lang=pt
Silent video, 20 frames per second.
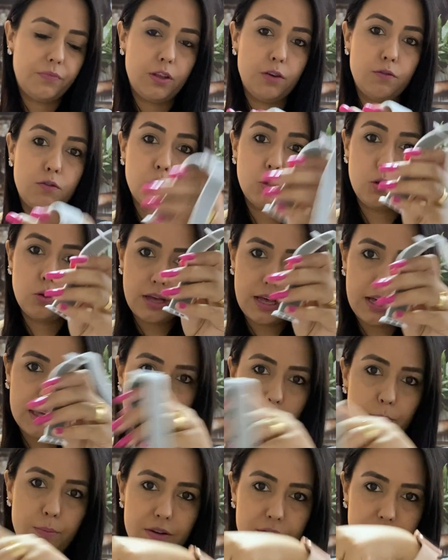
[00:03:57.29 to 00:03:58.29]
Eu vou colocar
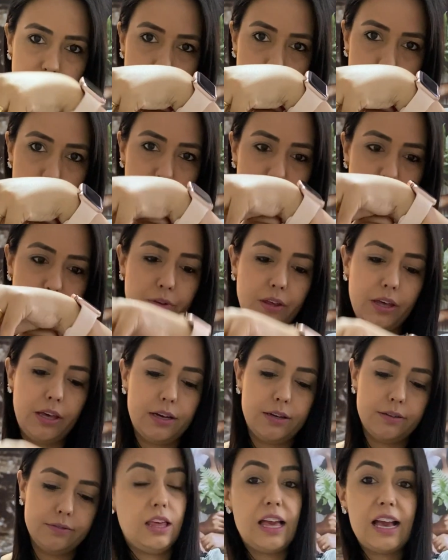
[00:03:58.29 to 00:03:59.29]
aqui pra ver como que fica.